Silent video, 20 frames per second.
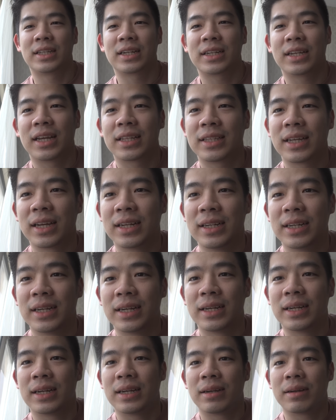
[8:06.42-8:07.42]
Ternyata
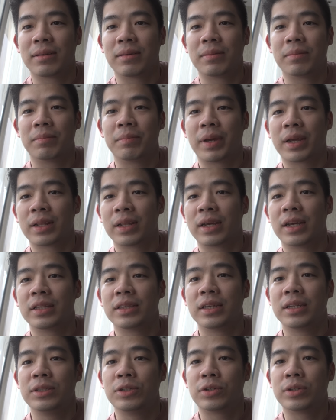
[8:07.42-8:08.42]
ada Mik lagi
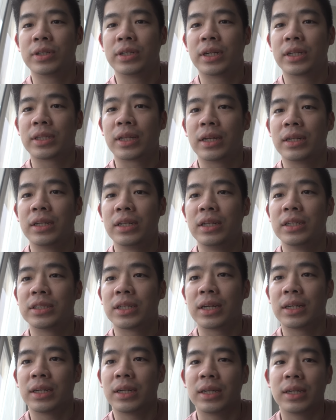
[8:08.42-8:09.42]
tidur dari tadi di
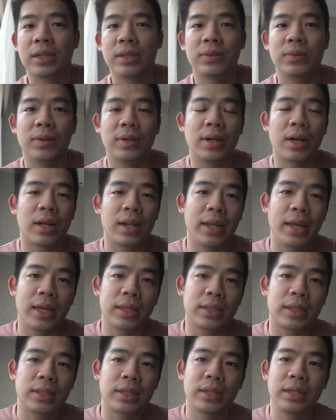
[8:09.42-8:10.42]
sana. Gue nggak
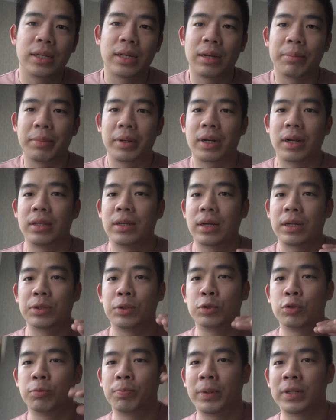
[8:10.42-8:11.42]
kelihatan tadi kameranya
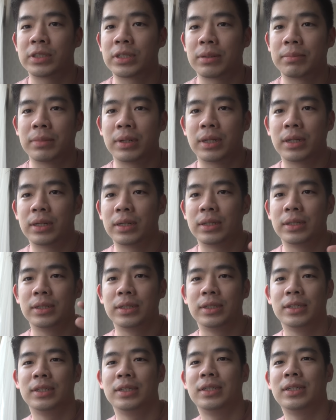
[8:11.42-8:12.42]
ketutupan sama
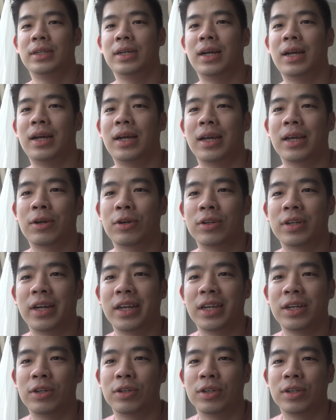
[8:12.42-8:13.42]

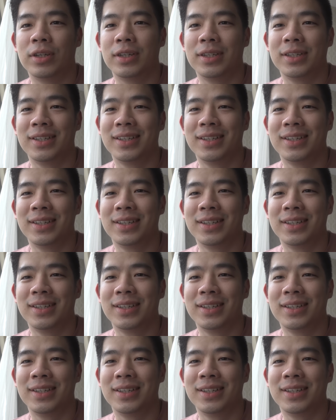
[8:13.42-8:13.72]
icon-icon.